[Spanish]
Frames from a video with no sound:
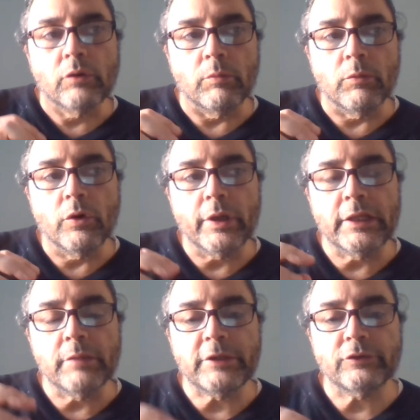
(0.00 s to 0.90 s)
Como
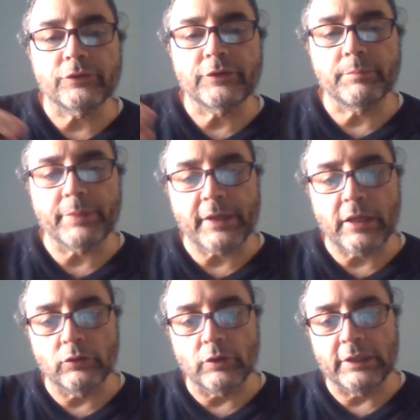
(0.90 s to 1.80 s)
elemento
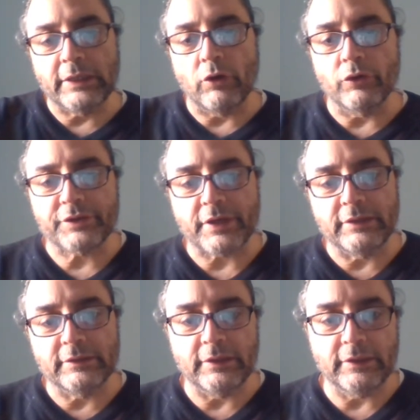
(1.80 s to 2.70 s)
separado a la otra
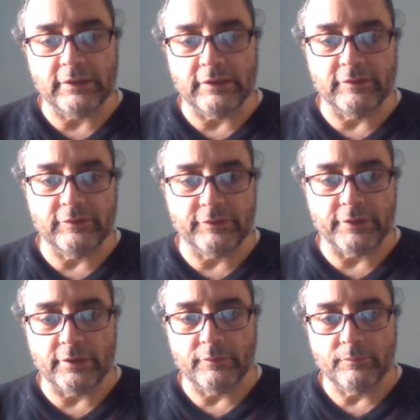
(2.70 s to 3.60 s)

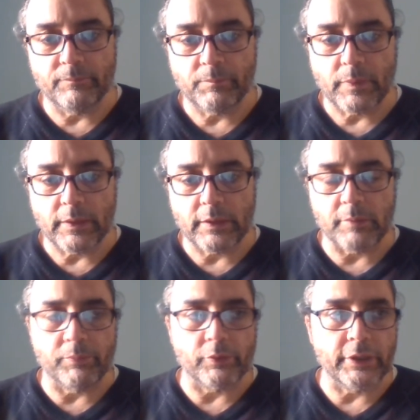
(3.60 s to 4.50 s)
inteligencia
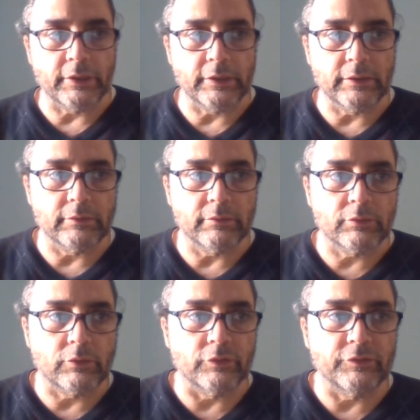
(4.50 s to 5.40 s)
que por ahí
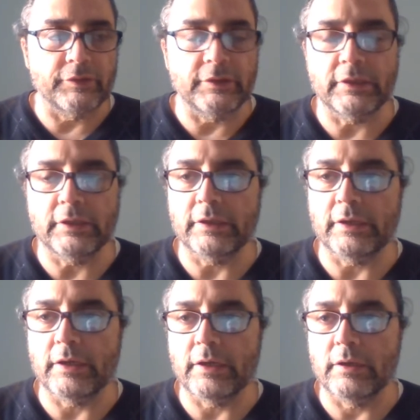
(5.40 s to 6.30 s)

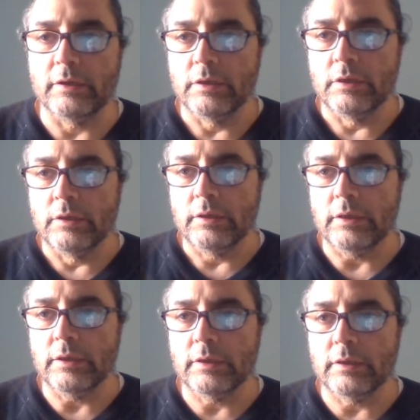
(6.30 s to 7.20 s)
considera
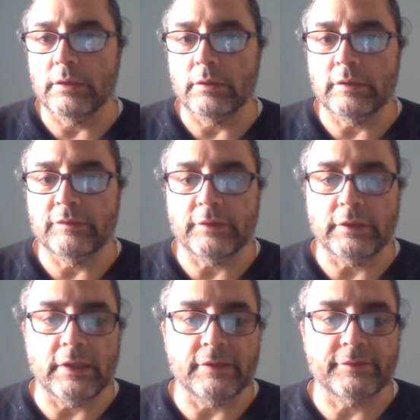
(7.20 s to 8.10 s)
eh,
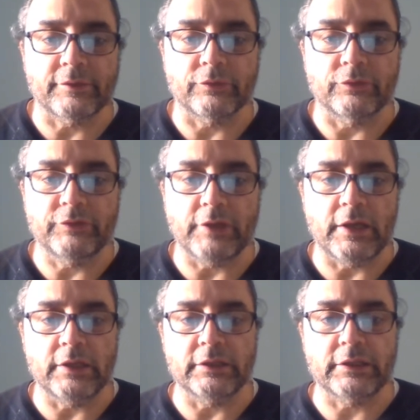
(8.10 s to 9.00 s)
enseñanzas
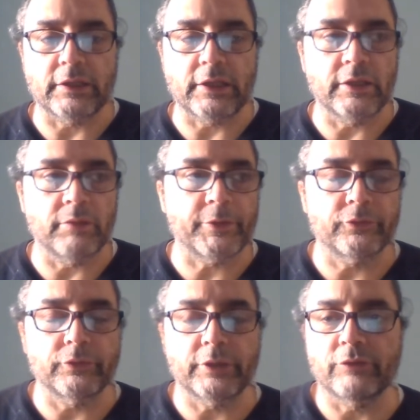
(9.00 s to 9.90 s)
sociales, que cada
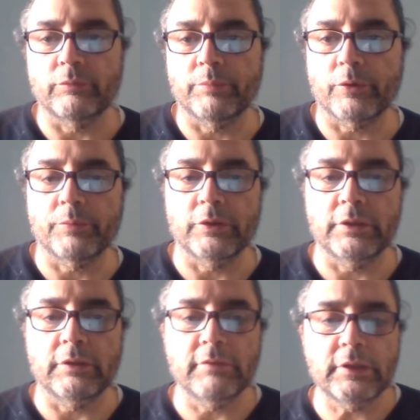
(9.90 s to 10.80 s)
persona es su propio
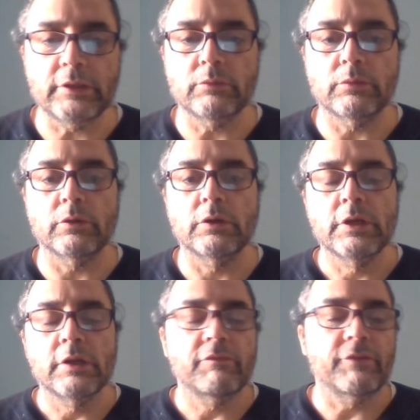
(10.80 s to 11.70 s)
individuo,
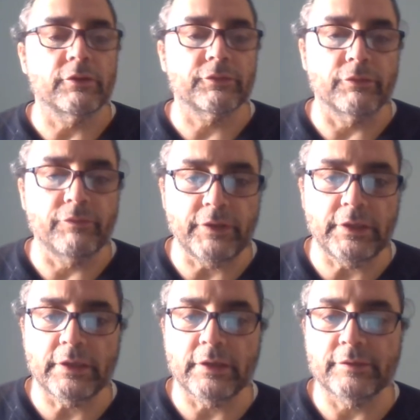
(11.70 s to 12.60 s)

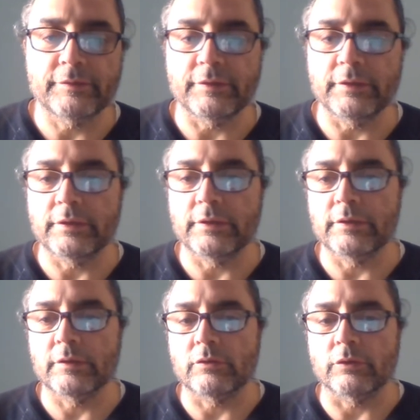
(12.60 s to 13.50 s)
filosofías,
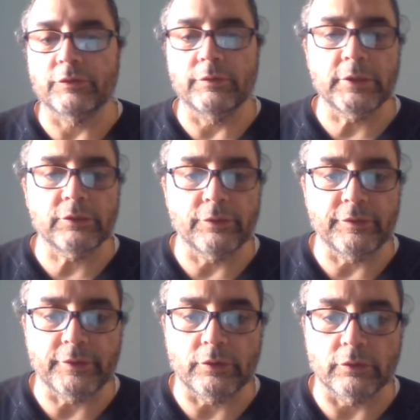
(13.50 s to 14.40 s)
eh, conocimientos de
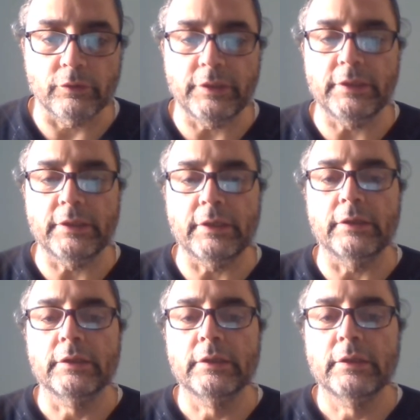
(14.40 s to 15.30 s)

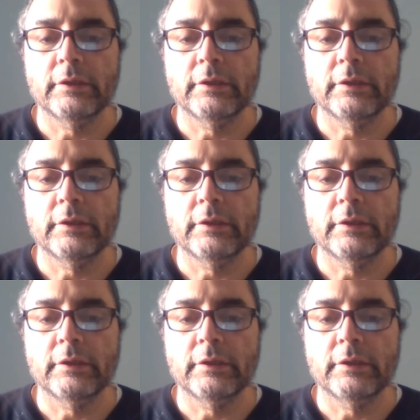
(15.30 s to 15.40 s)
psicología,